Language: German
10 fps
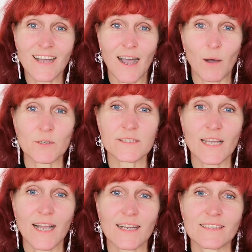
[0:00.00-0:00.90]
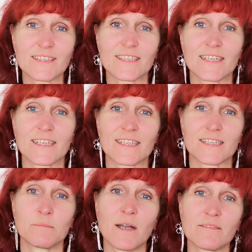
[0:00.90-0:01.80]
Aussagen, die
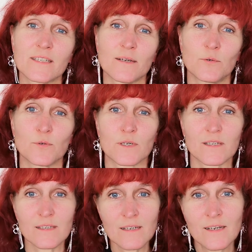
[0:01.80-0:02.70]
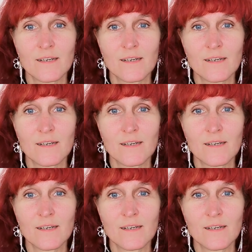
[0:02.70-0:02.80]
ich immer wieder höre,